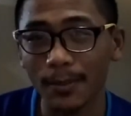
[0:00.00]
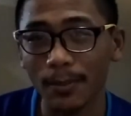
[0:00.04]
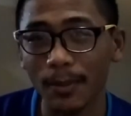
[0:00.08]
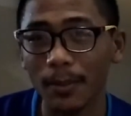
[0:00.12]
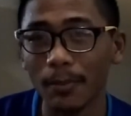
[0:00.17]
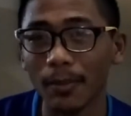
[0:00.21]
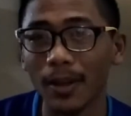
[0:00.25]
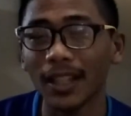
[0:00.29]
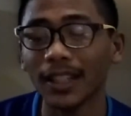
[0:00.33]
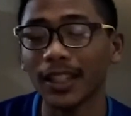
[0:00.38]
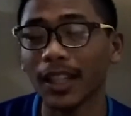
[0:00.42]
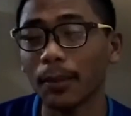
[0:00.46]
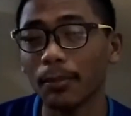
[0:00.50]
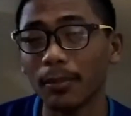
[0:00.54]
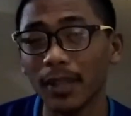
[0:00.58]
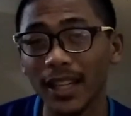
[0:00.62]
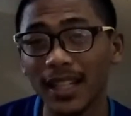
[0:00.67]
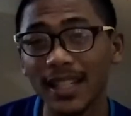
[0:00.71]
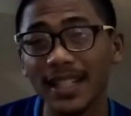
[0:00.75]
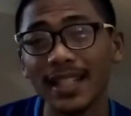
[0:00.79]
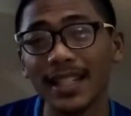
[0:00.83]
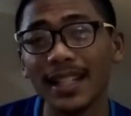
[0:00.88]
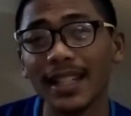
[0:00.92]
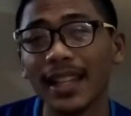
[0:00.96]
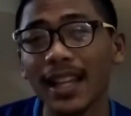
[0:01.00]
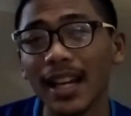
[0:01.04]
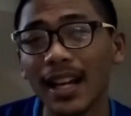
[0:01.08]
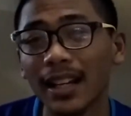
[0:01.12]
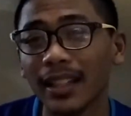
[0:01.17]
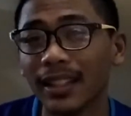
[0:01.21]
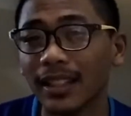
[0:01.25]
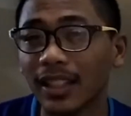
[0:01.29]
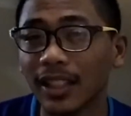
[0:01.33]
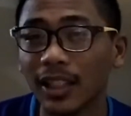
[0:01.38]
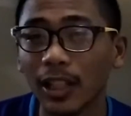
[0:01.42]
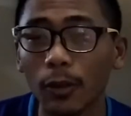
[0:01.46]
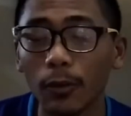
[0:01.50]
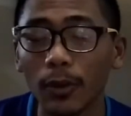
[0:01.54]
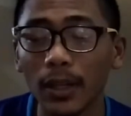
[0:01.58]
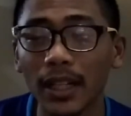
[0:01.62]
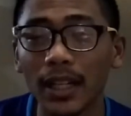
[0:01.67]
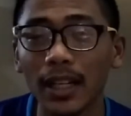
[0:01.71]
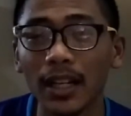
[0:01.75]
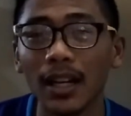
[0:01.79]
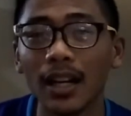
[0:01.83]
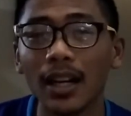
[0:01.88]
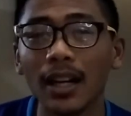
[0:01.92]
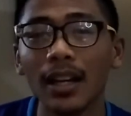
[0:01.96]
May mga time na isa lang, dalawa
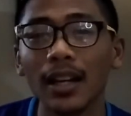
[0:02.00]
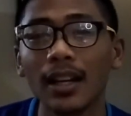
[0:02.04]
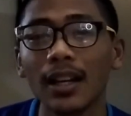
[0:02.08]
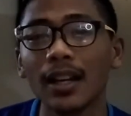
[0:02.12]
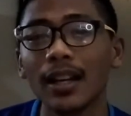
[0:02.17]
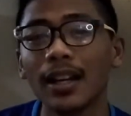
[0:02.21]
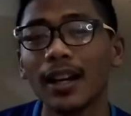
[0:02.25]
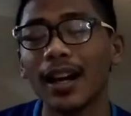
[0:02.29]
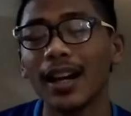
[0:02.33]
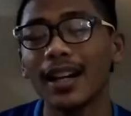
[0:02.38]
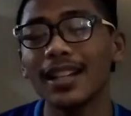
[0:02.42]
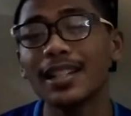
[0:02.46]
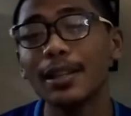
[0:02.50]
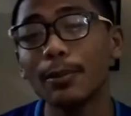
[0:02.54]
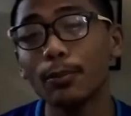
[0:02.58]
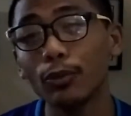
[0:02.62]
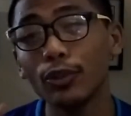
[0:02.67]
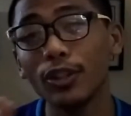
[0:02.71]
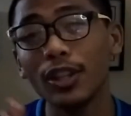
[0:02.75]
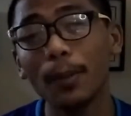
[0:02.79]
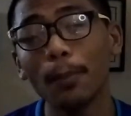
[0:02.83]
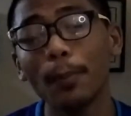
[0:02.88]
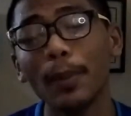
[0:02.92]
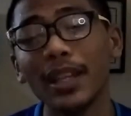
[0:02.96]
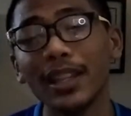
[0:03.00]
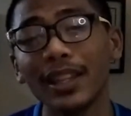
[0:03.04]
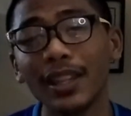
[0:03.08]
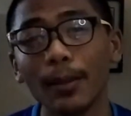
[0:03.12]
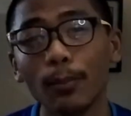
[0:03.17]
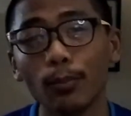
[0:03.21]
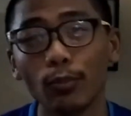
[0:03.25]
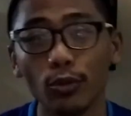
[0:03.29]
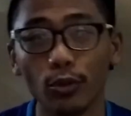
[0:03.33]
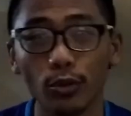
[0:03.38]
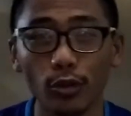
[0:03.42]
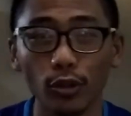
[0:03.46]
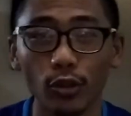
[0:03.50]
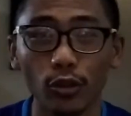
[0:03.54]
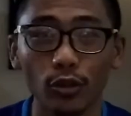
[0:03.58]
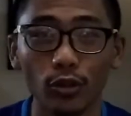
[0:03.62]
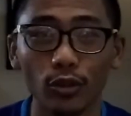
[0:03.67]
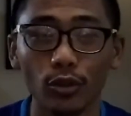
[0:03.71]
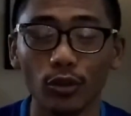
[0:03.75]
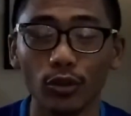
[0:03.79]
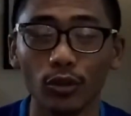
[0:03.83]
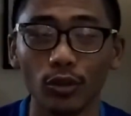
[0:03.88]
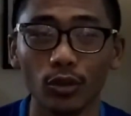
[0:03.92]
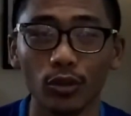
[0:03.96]
lang. Kasi po depende po
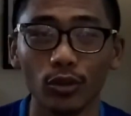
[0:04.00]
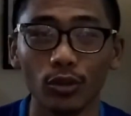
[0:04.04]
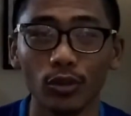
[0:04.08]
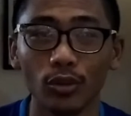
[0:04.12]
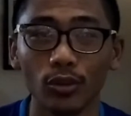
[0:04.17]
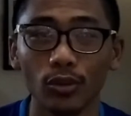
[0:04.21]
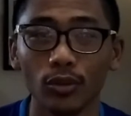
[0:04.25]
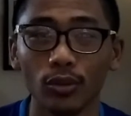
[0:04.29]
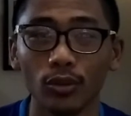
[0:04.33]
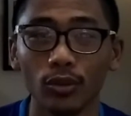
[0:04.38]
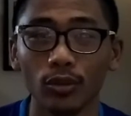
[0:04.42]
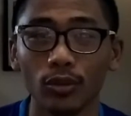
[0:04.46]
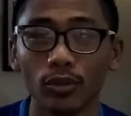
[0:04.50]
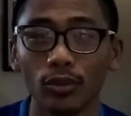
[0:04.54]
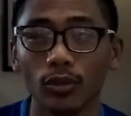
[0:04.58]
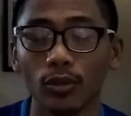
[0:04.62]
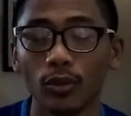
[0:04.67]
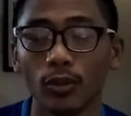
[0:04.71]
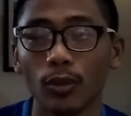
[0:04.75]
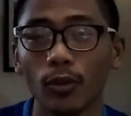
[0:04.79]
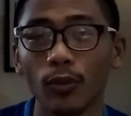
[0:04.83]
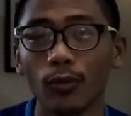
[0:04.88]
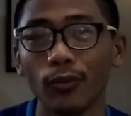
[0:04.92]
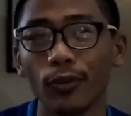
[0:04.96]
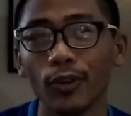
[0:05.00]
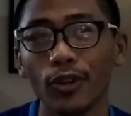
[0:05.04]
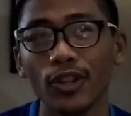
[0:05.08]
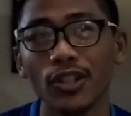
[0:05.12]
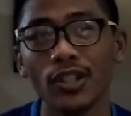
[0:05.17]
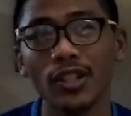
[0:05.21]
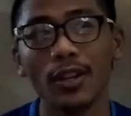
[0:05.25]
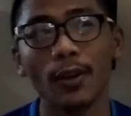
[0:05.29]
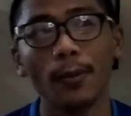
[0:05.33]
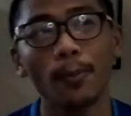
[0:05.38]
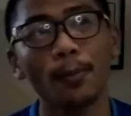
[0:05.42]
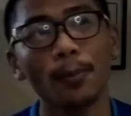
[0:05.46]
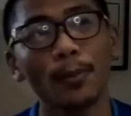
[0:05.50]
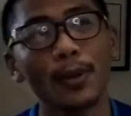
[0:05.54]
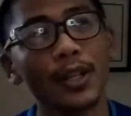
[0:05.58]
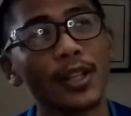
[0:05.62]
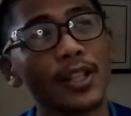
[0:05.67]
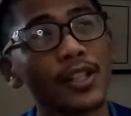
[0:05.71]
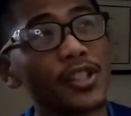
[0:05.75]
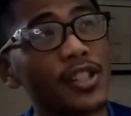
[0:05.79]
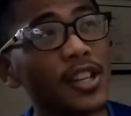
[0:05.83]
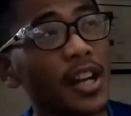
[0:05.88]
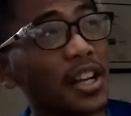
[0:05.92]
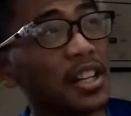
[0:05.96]
yun. Kung for example,
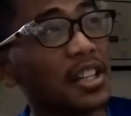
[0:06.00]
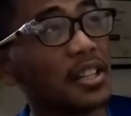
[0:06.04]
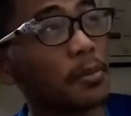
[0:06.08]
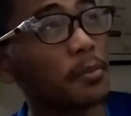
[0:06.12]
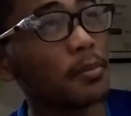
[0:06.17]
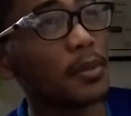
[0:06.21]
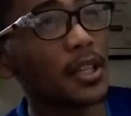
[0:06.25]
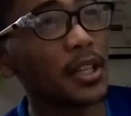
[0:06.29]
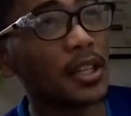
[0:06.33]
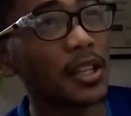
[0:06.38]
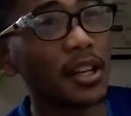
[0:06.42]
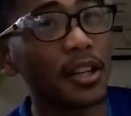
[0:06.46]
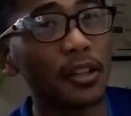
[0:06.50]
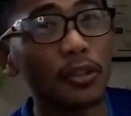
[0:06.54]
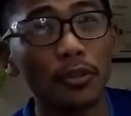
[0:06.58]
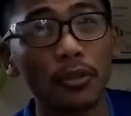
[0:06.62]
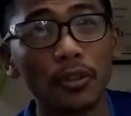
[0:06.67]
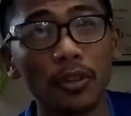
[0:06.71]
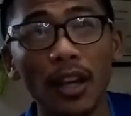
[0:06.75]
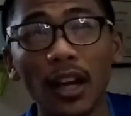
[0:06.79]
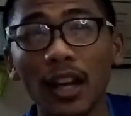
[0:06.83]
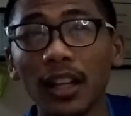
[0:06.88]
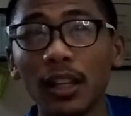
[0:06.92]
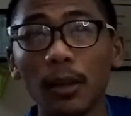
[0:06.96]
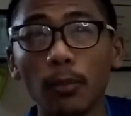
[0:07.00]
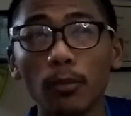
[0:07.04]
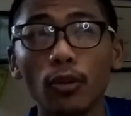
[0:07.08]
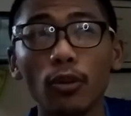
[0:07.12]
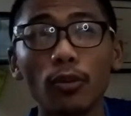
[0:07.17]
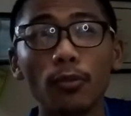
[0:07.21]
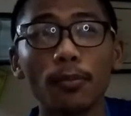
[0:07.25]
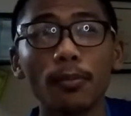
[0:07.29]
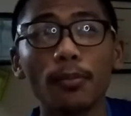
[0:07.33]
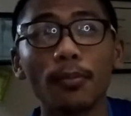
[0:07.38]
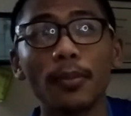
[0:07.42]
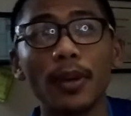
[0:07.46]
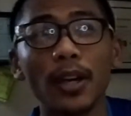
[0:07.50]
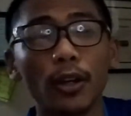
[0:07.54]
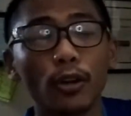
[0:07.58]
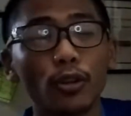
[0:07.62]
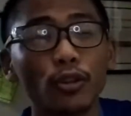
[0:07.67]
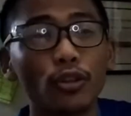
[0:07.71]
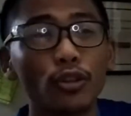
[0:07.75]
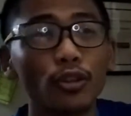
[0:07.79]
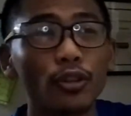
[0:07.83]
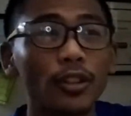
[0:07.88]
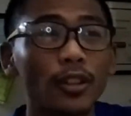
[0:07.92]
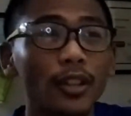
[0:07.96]
Jollibee, ganun. Alam kong meron
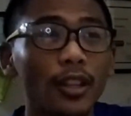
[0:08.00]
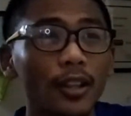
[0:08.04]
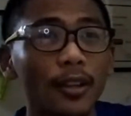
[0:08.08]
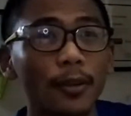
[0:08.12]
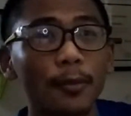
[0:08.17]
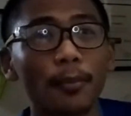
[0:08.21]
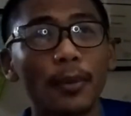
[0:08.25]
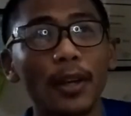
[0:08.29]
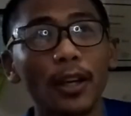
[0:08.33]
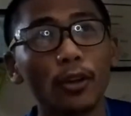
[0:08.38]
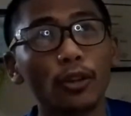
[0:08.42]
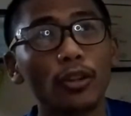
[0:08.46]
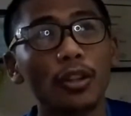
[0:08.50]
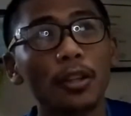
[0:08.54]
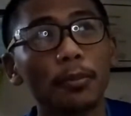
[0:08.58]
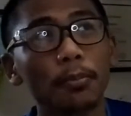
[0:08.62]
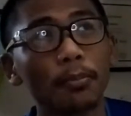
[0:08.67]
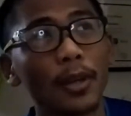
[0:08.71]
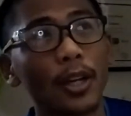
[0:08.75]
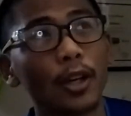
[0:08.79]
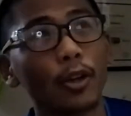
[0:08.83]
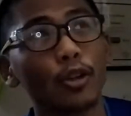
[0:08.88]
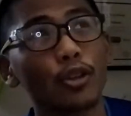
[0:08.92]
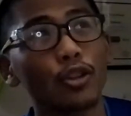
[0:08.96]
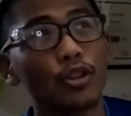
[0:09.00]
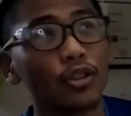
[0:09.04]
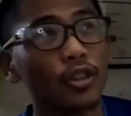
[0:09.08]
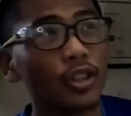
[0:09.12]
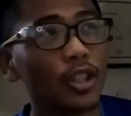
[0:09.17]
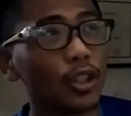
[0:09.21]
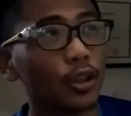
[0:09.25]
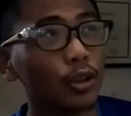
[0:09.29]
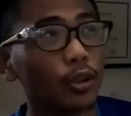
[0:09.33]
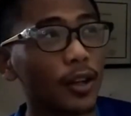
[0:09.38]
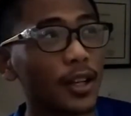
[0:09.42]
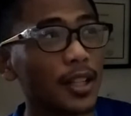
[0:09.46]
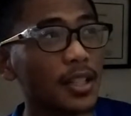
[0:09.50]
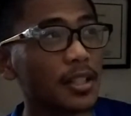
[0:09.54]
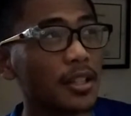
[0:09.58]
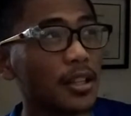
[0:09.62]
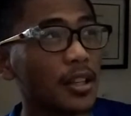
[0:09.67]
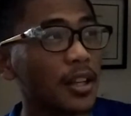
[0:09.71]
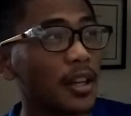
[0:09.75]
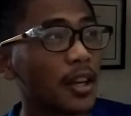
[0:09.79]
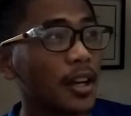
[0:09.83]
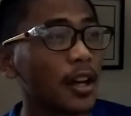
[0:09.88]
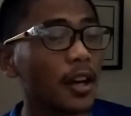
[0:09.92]
yun, meron at meron yun dito kasi.